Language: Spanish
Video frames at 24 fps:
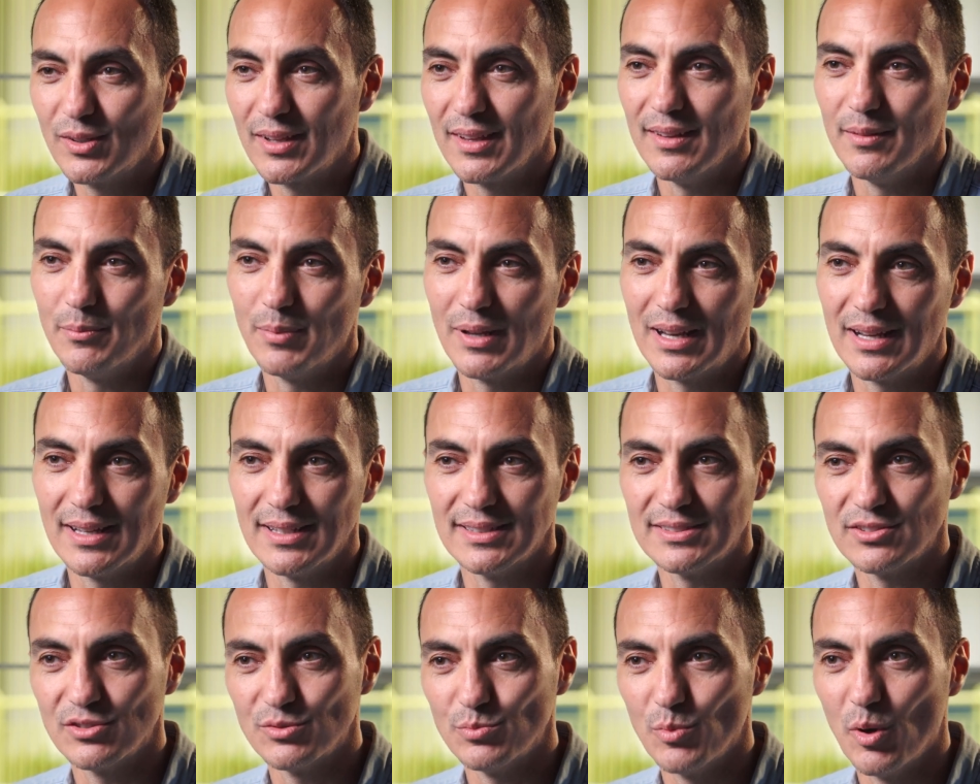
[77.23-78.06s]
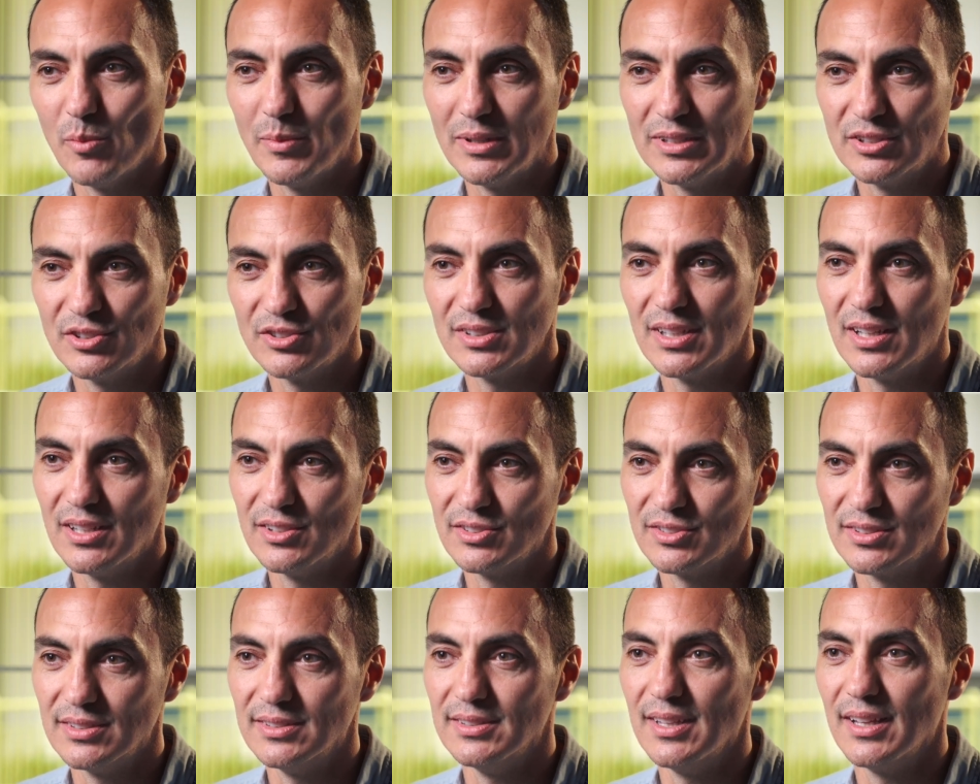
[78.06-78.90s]
Que para esos momentos en
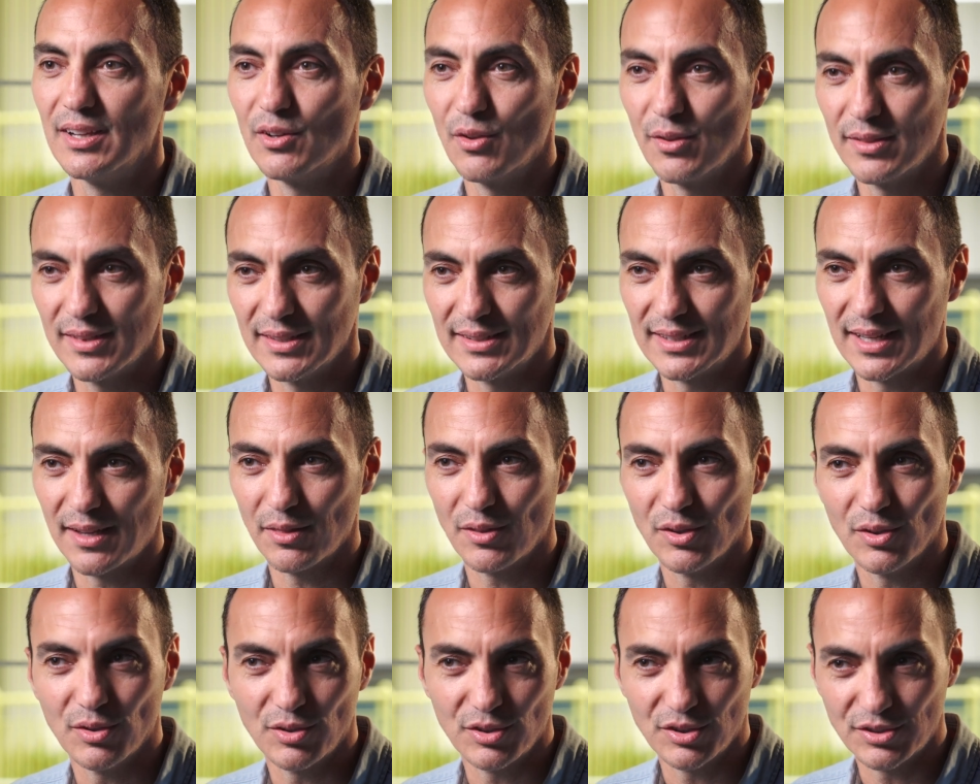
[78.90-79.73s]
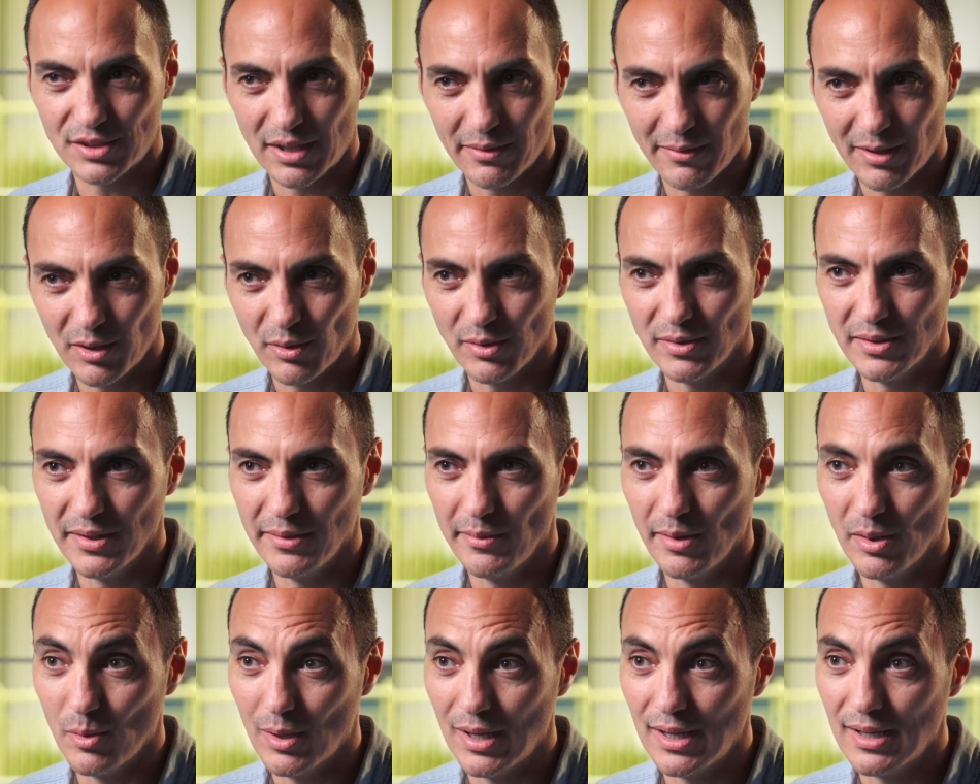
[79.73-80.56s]
los de concentración o trabajo
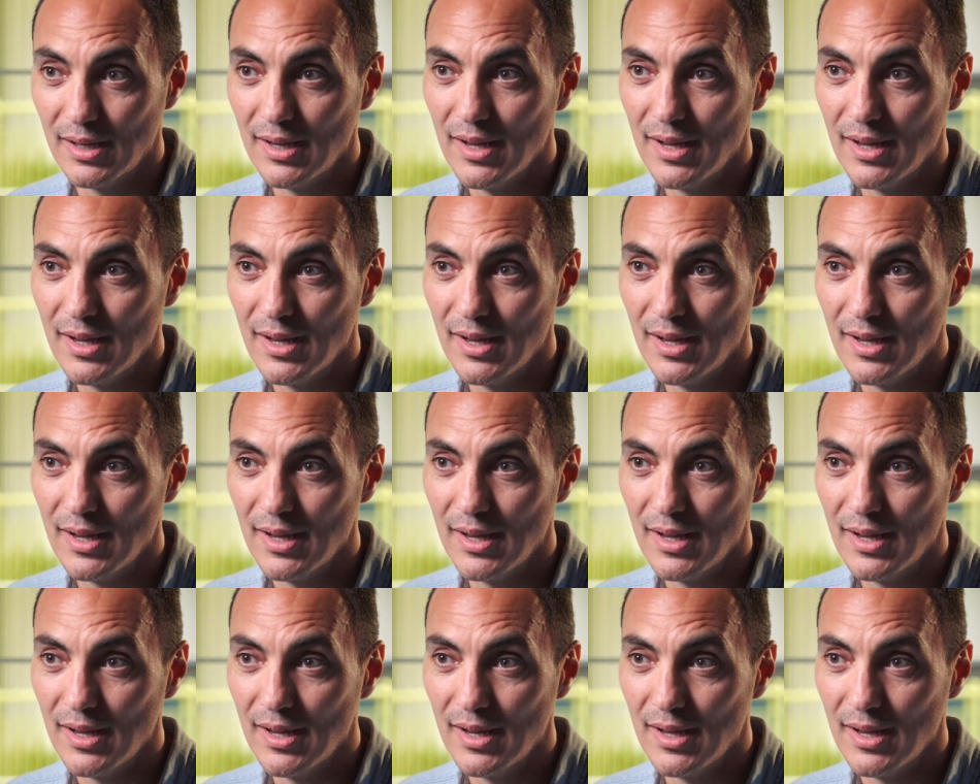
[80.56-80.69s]
individual.